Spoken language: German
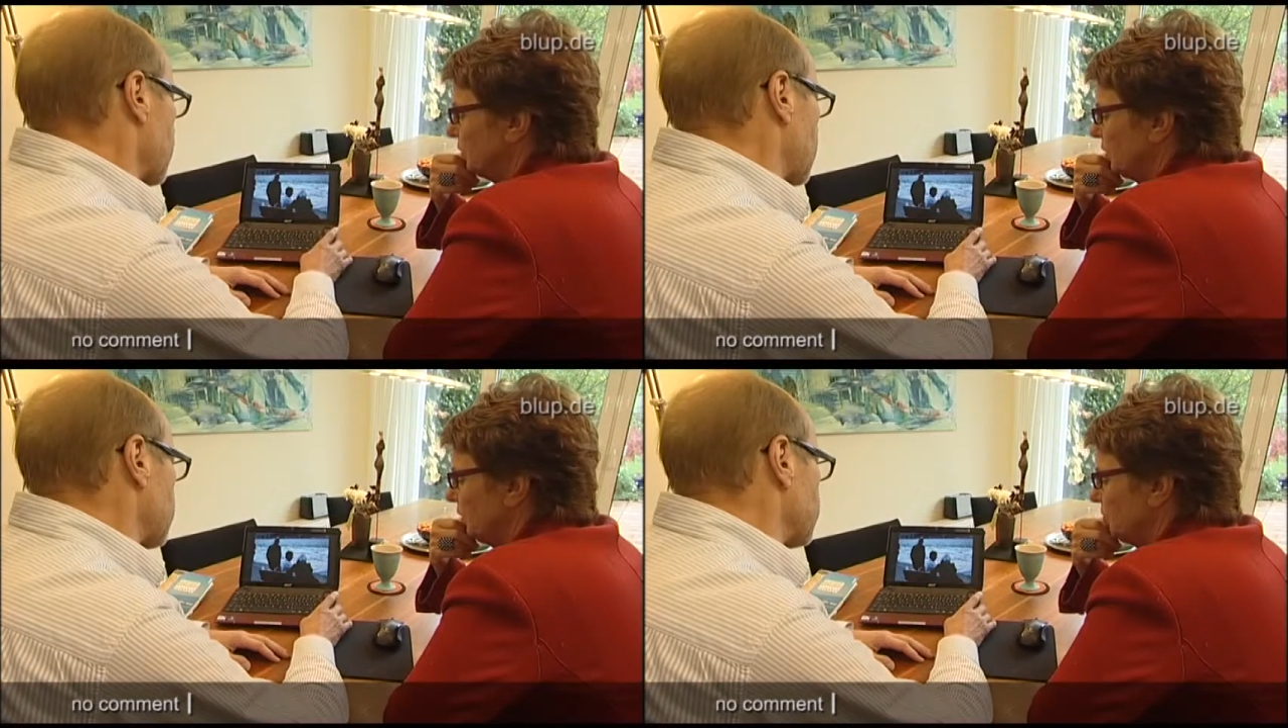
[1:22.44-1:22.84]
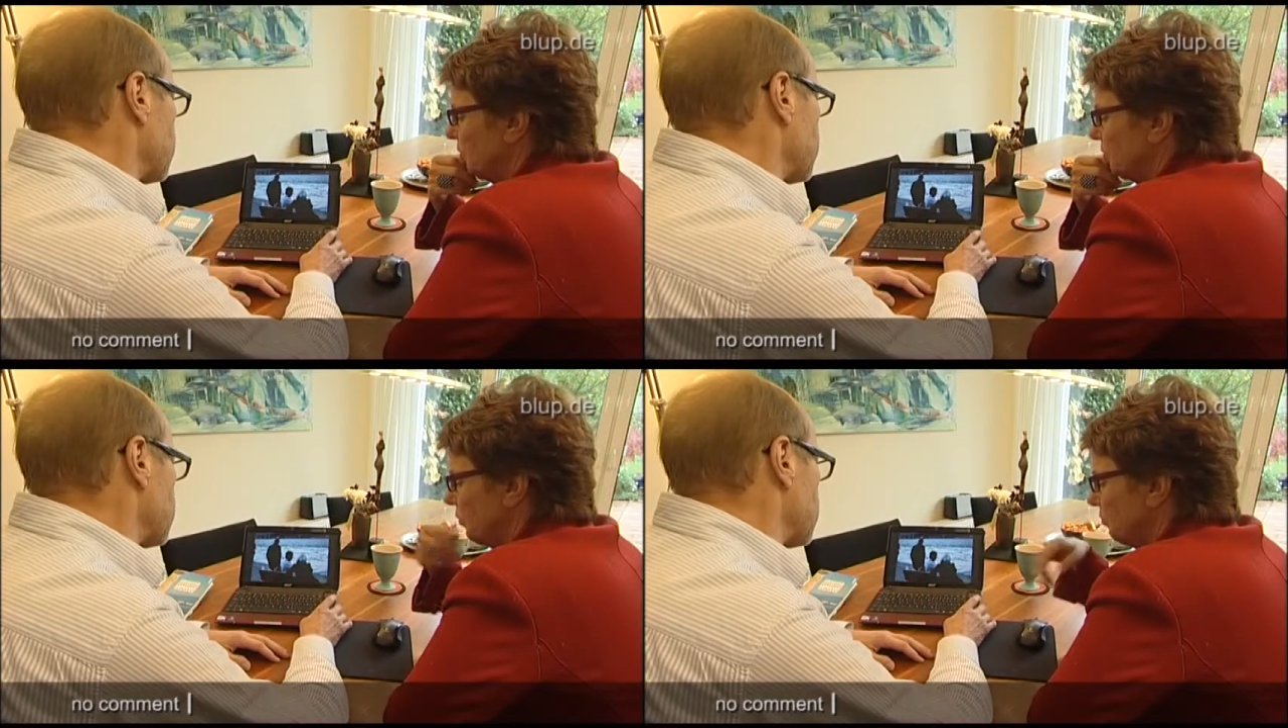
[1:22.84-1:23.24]
Dann nehmen wir
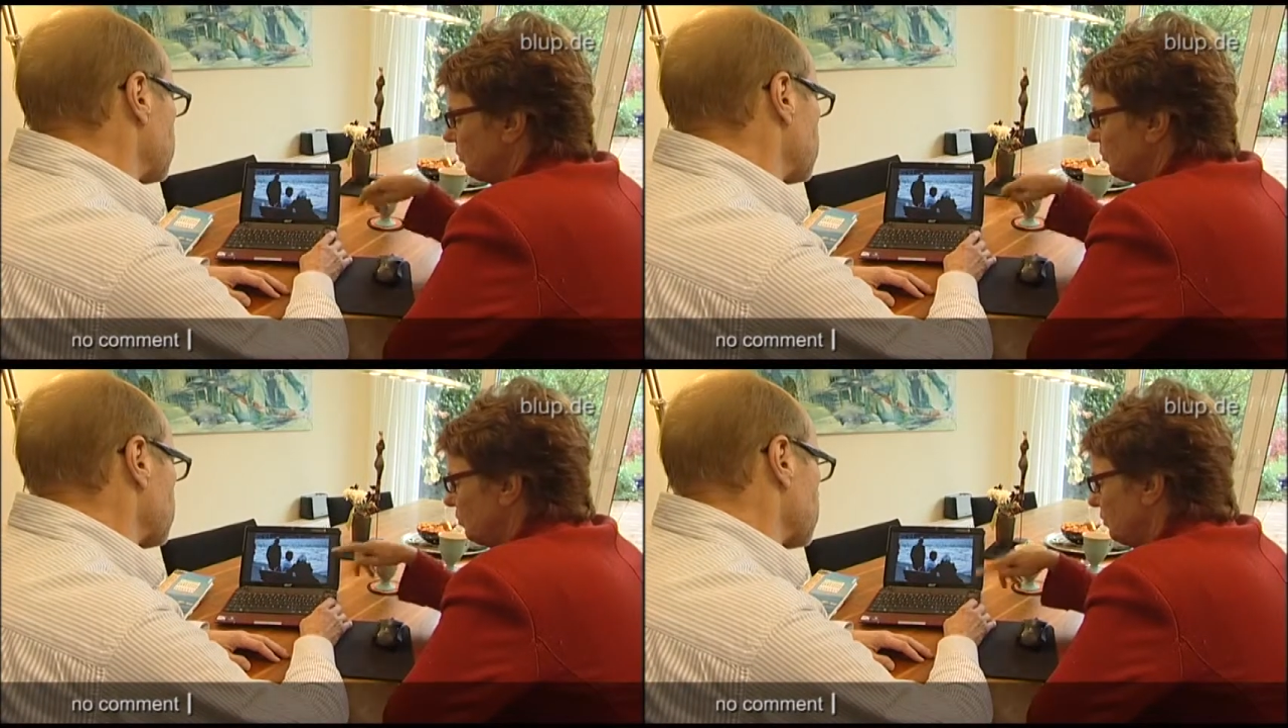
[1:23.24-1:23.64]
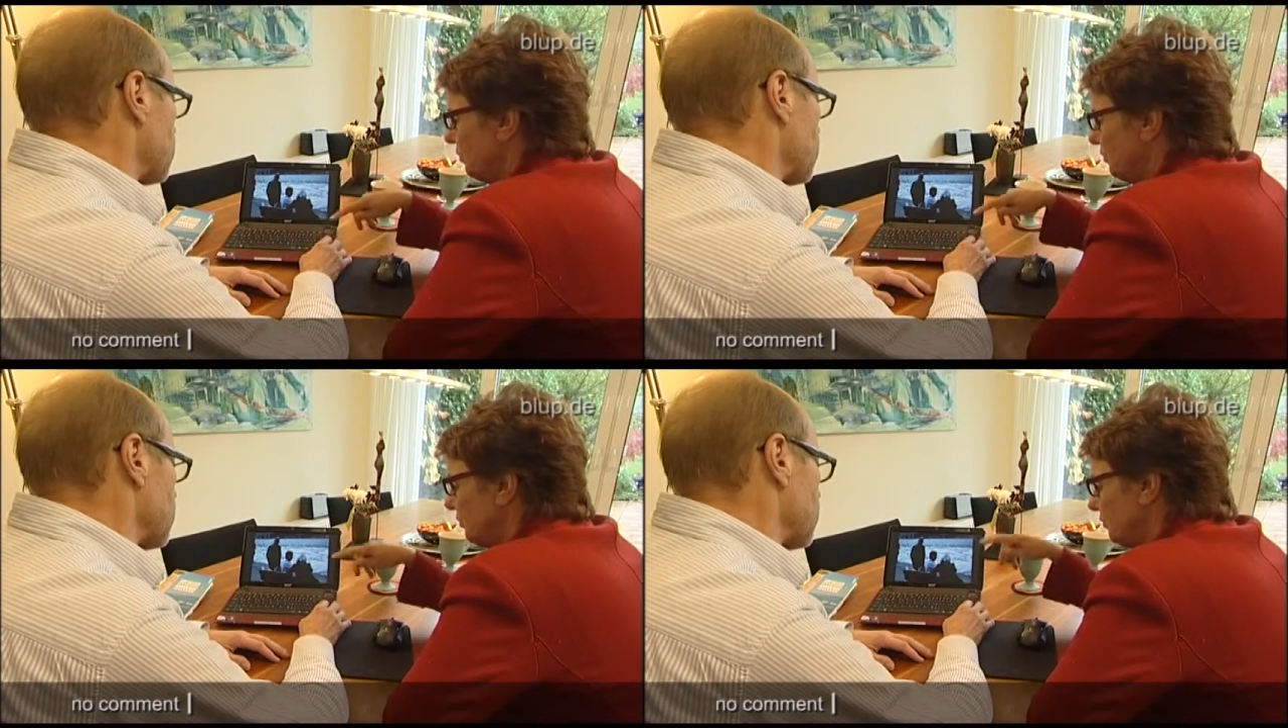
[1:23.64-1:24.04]
nochmal vor.
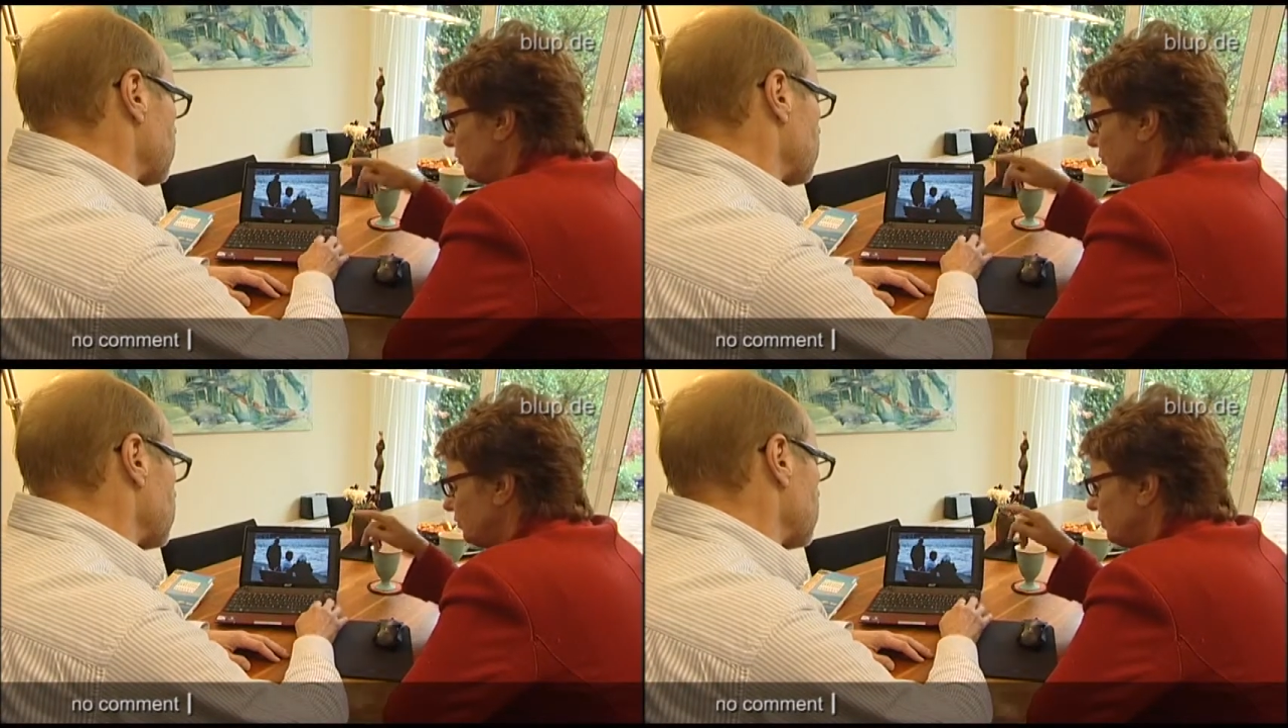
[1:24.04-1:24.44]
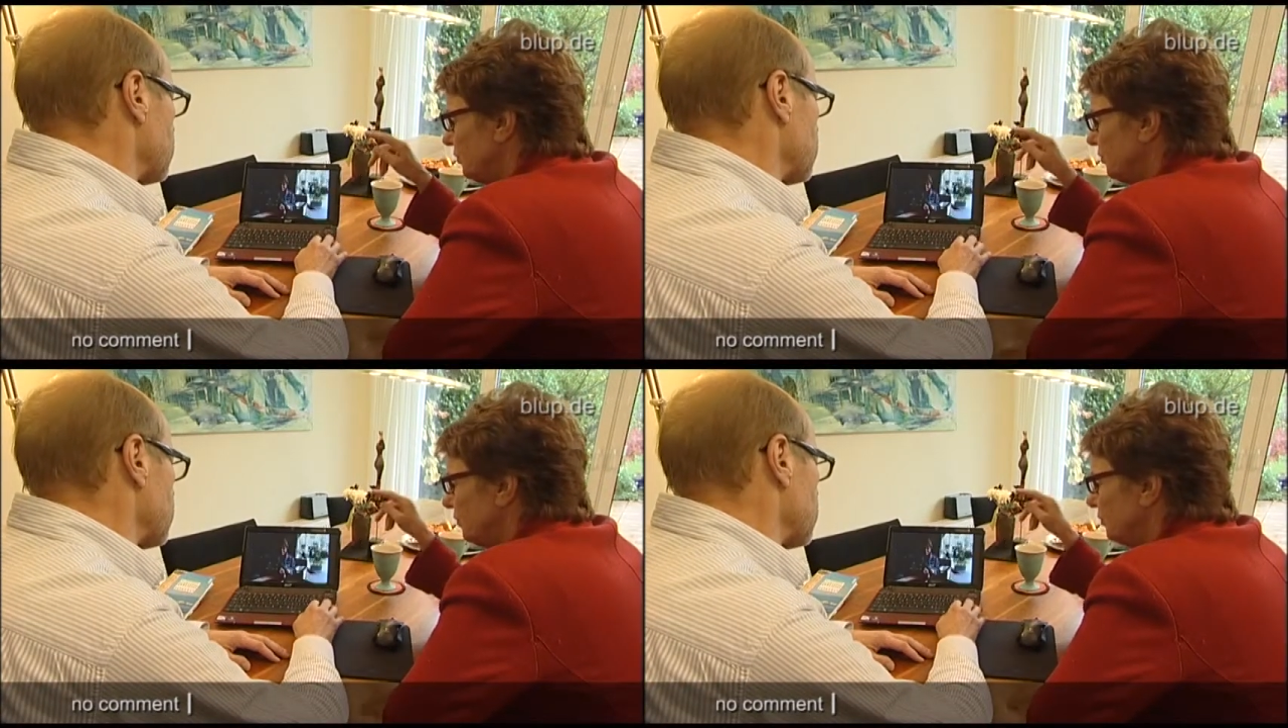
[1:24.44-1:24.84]

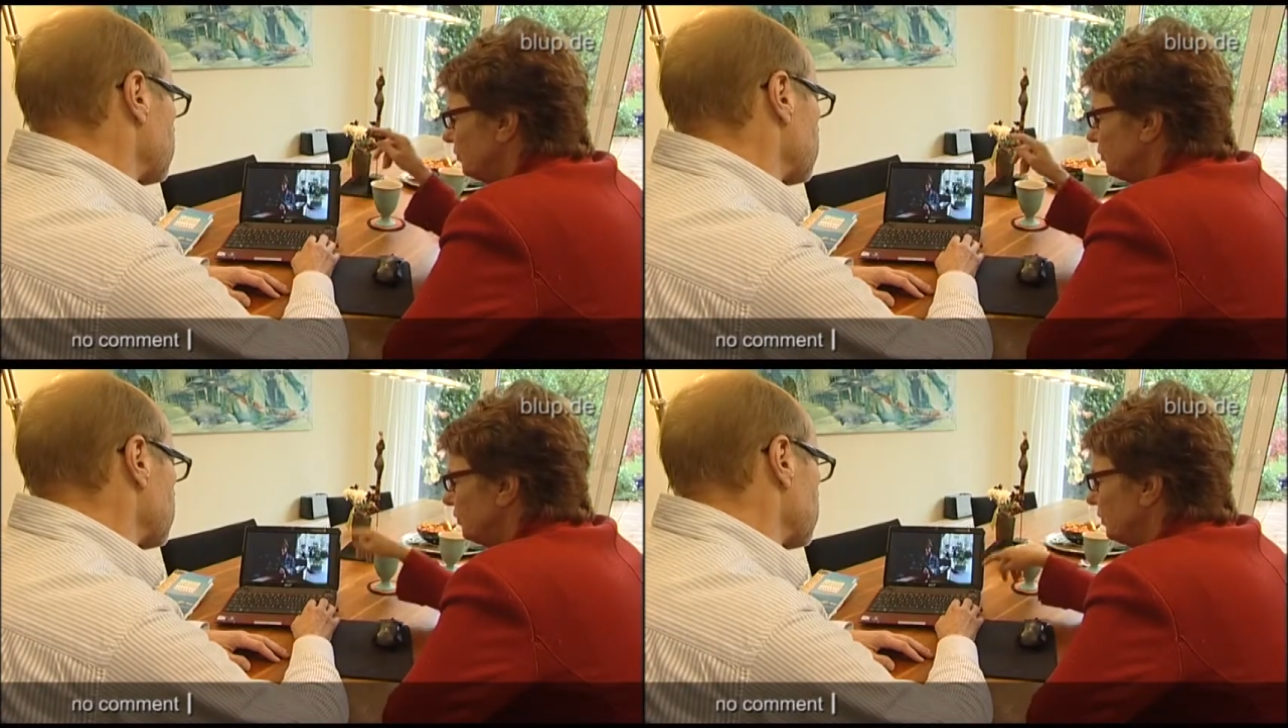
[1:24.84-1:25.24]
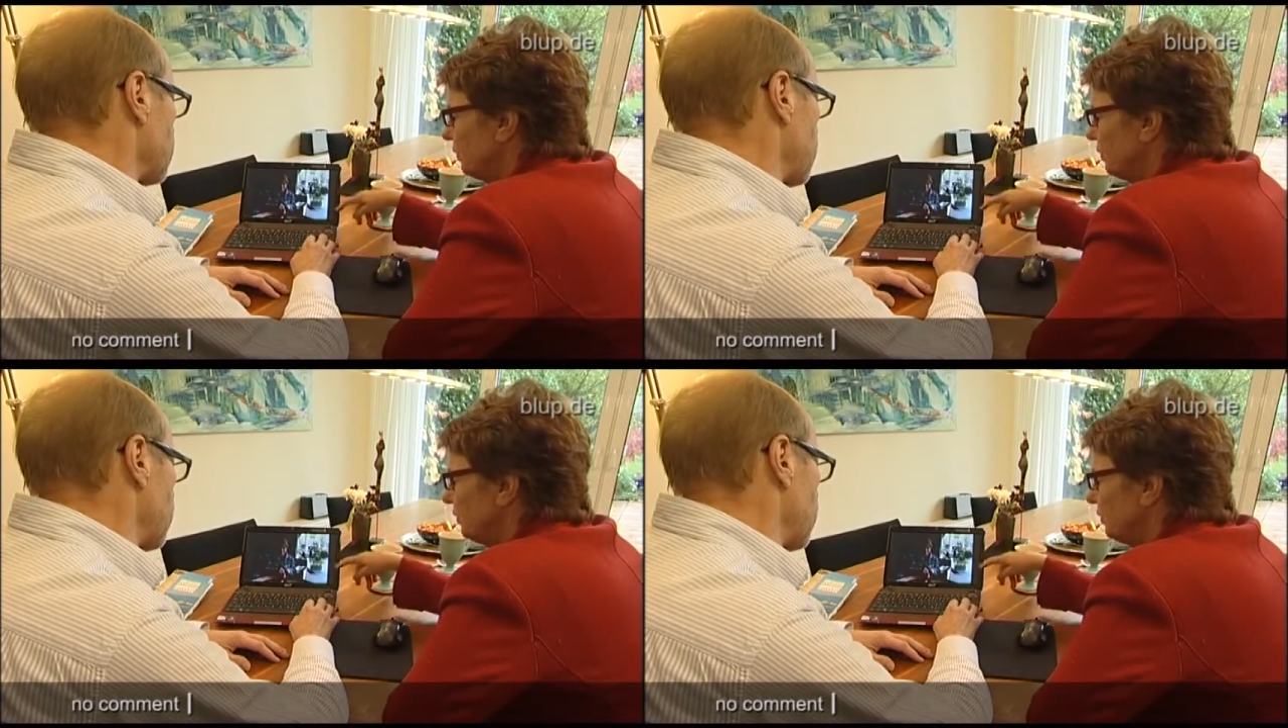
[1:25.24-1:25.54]
Okay, ja.